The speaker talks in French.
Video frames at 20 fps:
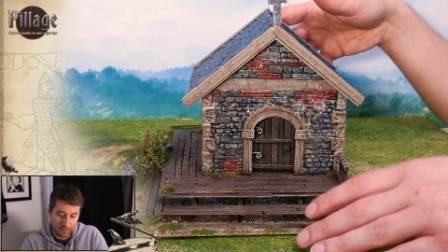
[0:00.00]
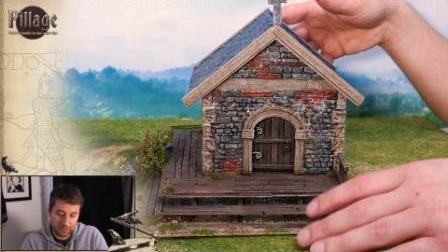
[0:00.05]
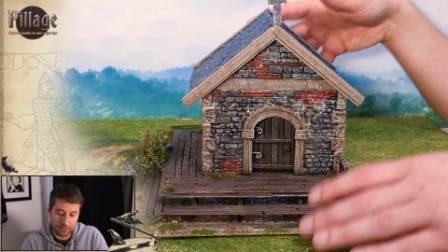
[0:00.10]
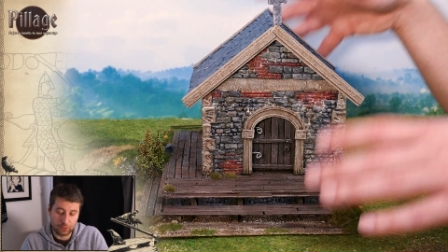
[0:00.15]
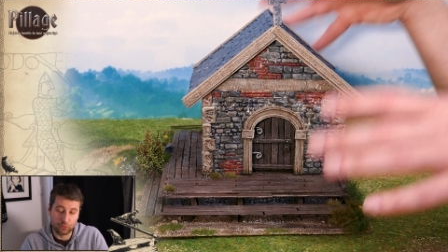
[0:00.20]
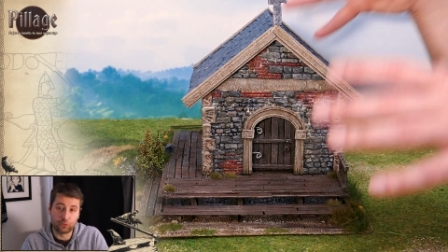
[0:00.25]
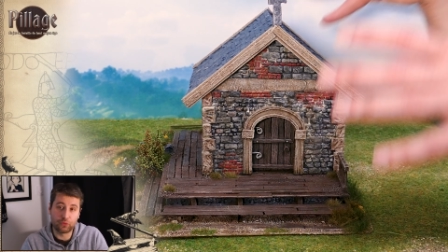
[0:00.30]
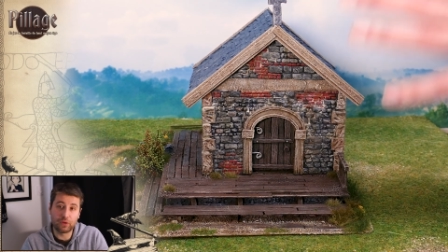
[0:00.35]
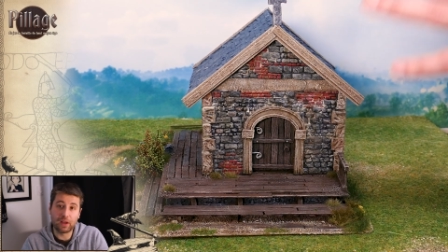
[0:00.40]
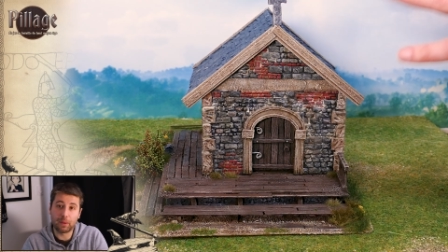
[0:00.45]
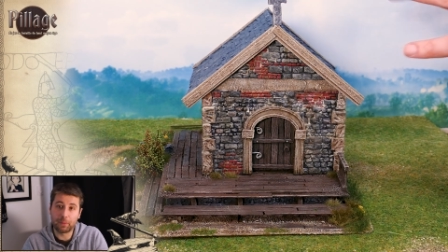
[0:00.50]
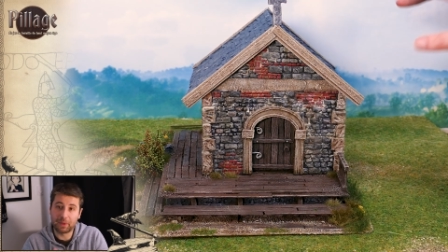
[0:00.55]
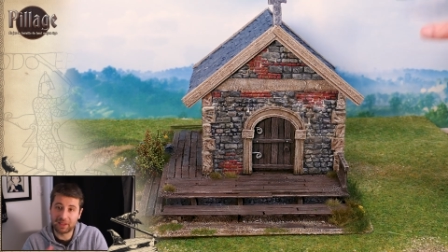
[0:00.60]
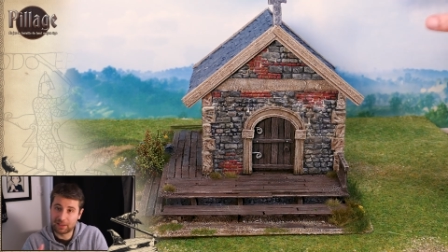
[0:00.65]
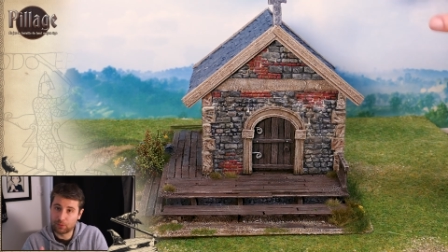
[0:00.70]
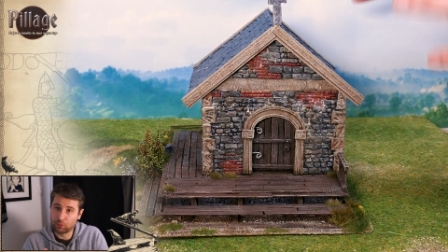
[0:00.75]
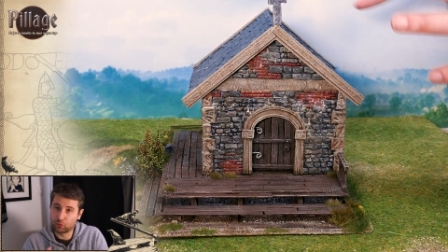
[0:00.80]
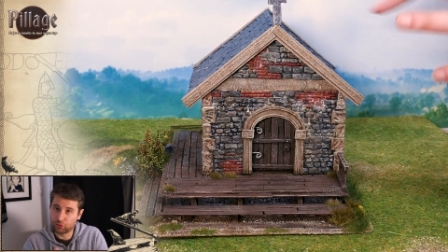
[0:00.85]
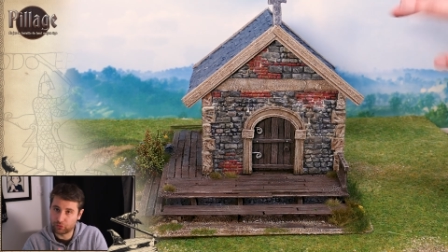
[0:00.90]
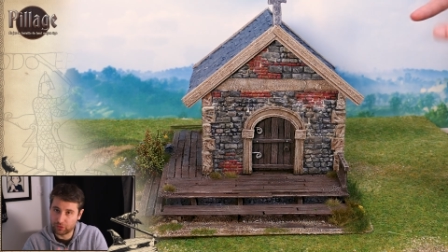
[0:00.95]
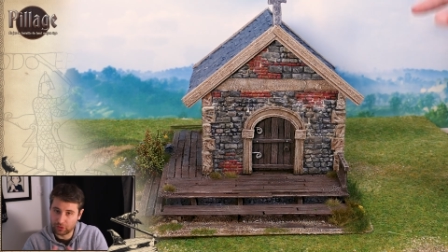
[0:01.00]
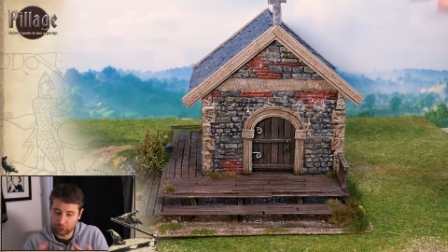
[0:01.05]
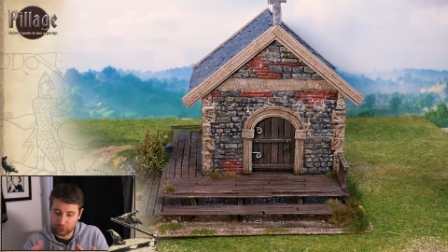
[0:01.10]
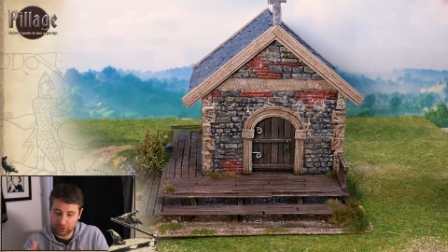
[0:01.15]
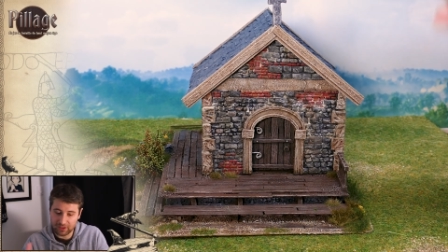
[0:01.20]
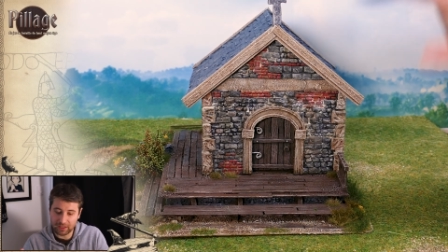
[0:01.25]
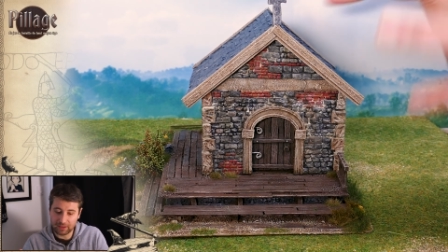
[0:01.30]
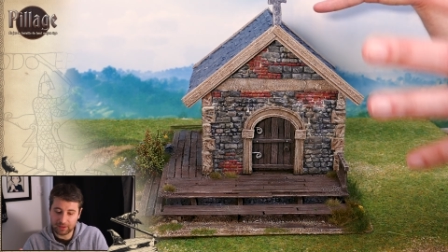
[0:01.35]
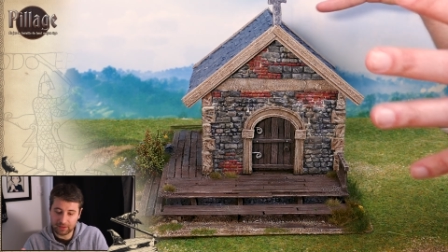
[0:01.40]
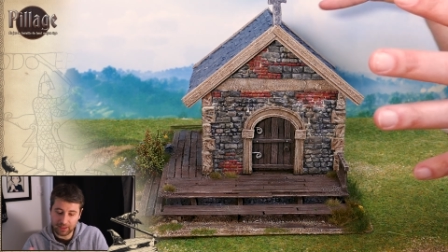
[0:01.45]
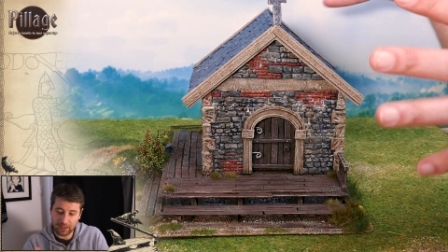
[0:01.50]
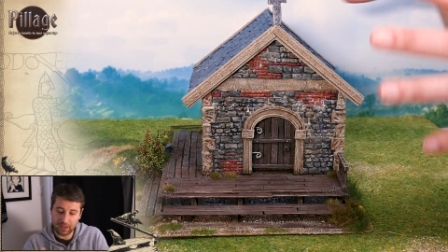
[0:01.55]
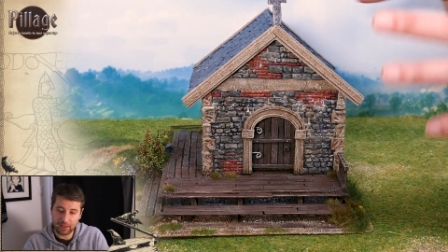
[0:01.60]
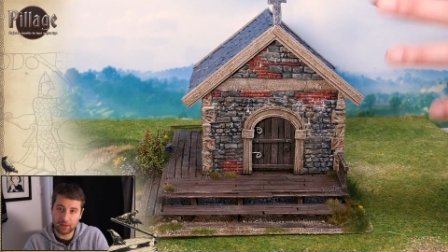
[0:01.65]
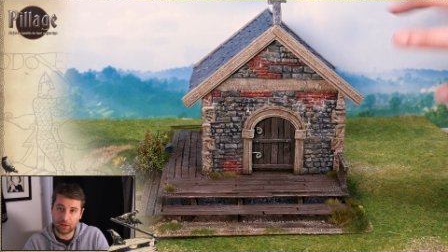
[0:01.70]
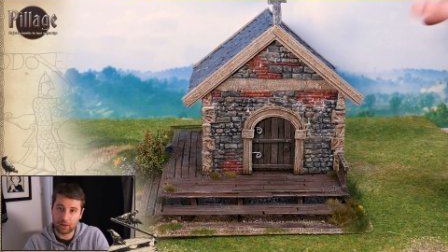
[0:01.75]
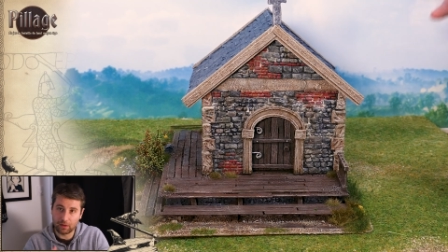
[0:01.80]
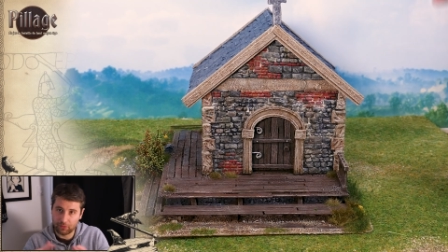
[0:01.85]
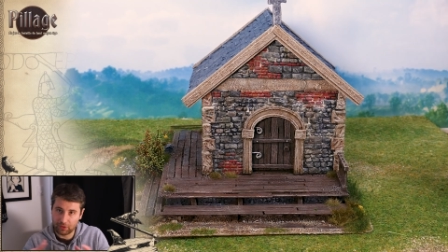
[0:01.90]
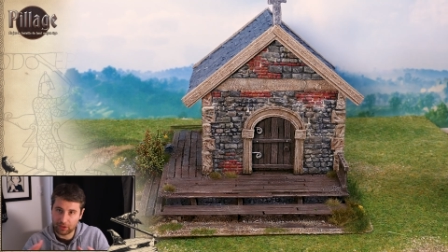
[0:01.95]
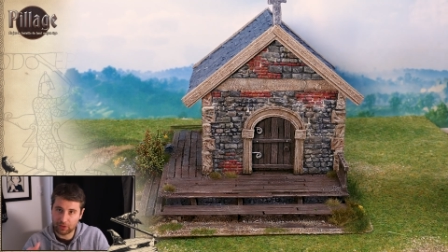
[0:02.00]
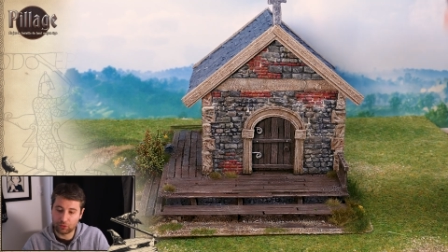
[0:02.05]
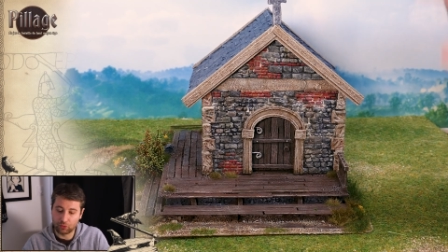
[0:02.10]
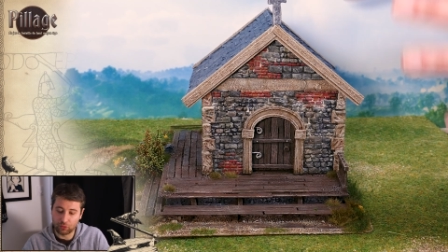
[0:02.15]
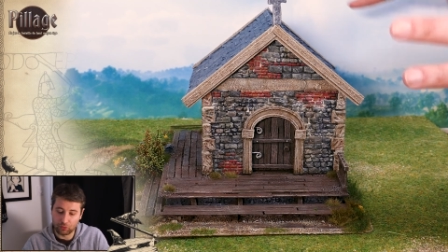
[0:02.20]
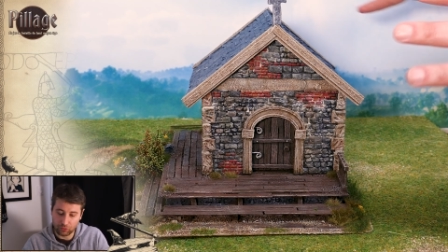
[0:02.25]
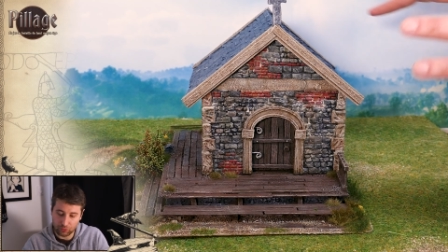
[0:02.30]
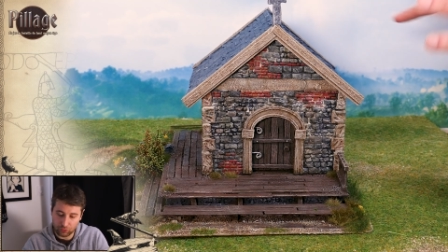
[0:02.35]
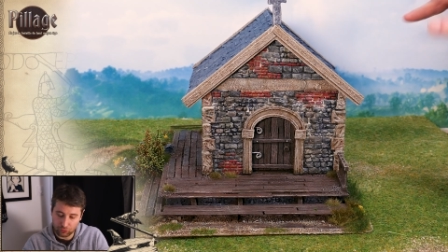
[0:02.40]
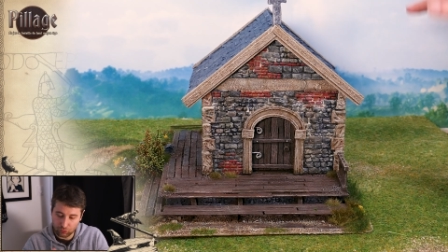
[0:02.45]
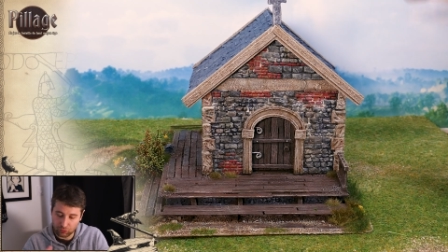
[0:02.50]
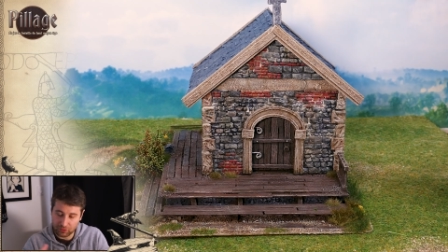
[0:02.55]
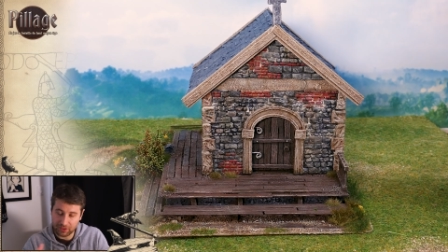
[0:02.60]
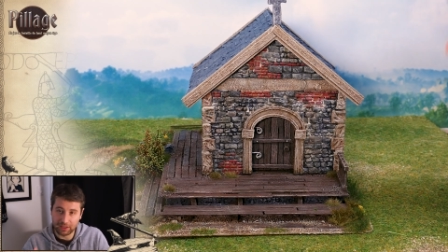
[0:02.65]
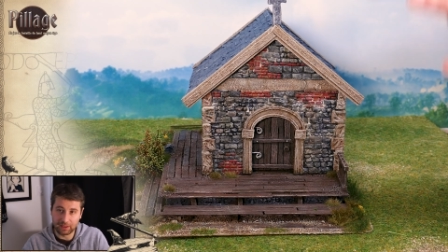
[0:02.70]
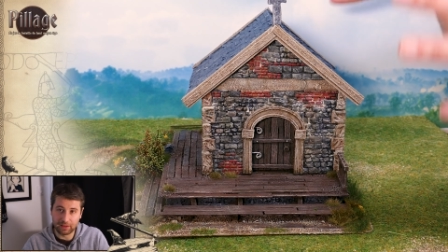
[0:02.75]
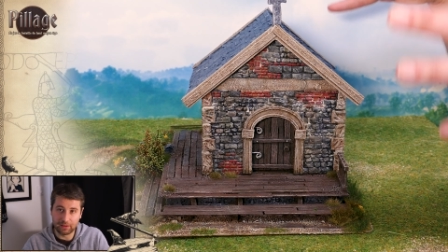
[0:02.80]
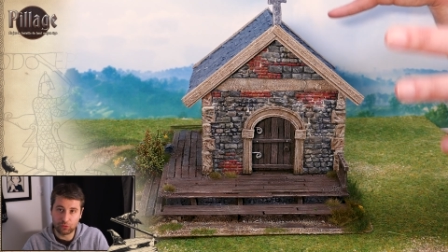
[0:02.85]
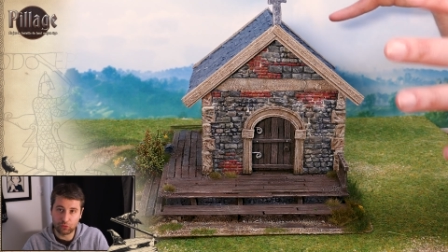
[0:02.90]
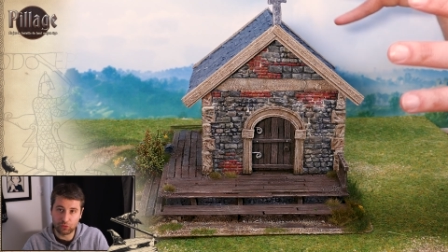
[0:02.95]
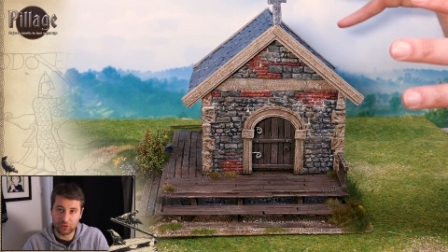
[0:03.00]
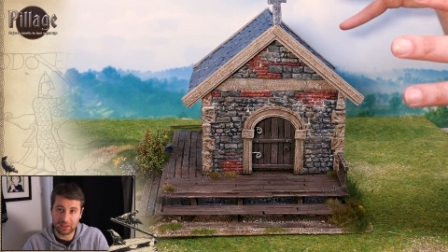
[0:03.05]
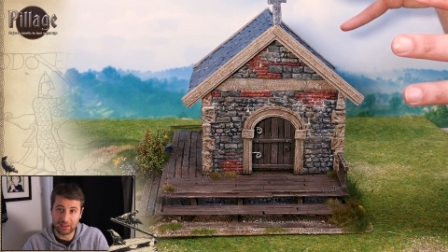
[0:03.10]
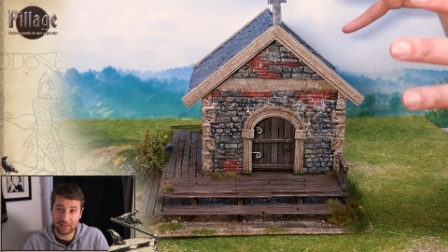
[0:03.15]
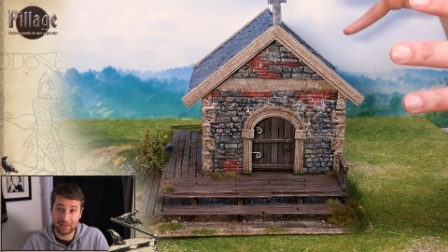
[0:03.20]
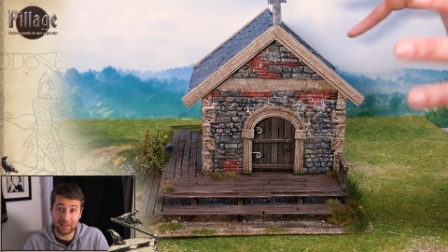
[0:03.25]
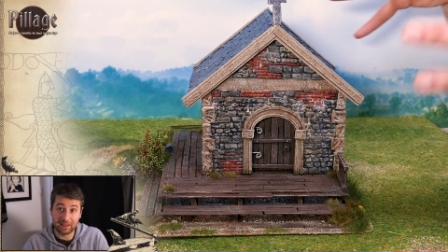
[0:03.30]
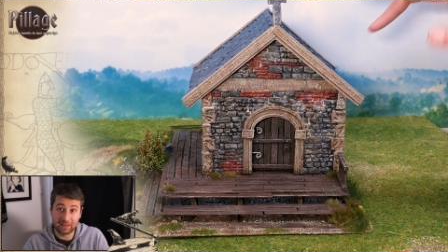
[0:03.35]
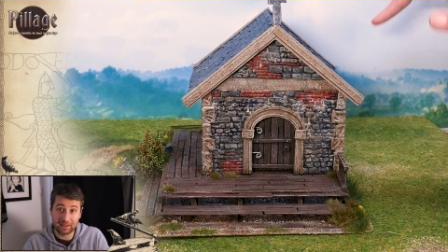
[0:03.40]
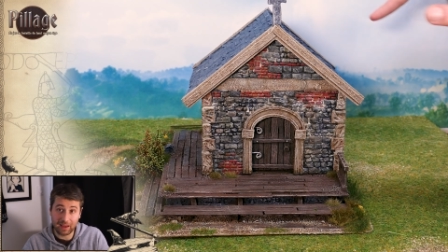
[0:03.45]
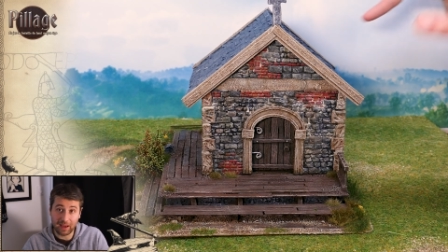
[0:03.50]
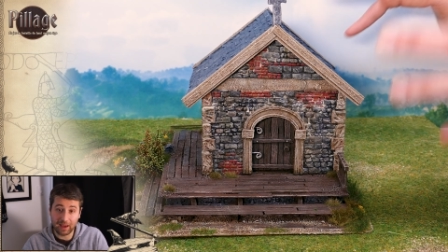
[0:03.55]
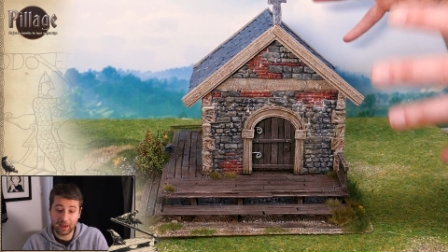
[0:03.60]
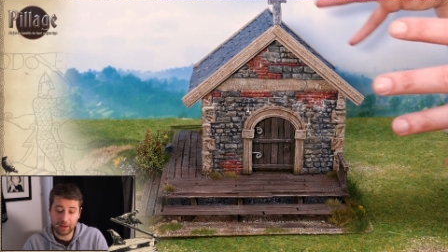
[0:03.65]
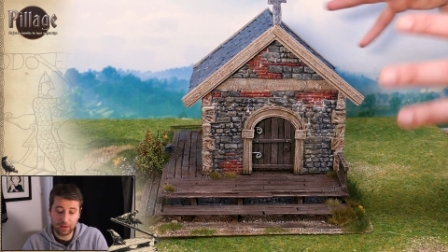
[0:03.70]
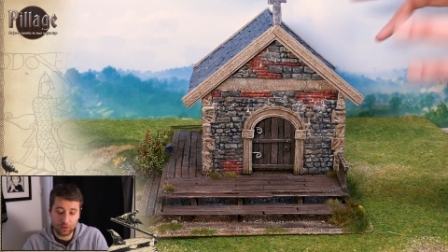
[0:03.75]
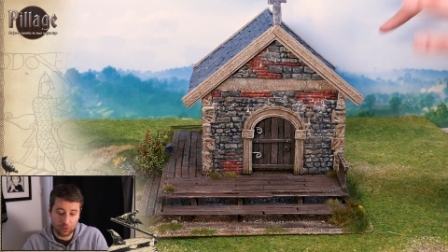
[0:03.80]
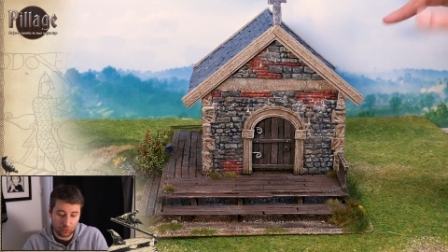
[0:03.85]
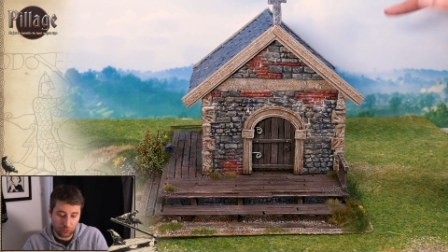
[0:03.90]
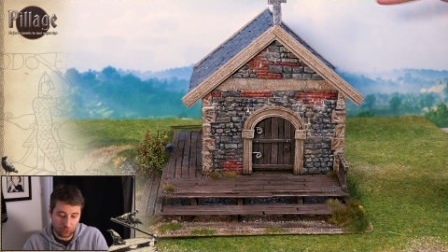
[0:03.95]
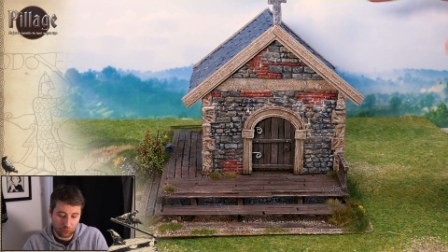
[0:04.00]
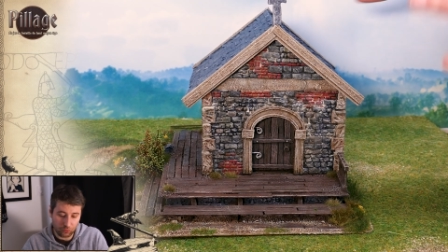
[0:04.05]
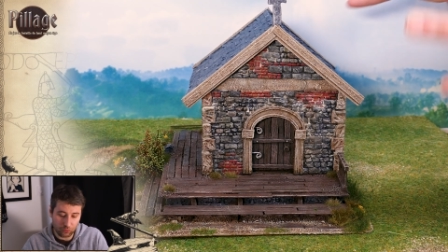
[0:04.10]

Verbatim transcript: Si on voulait un bâtiment, je veux dire, de cette taille, avec tous, ces, tous ces détails,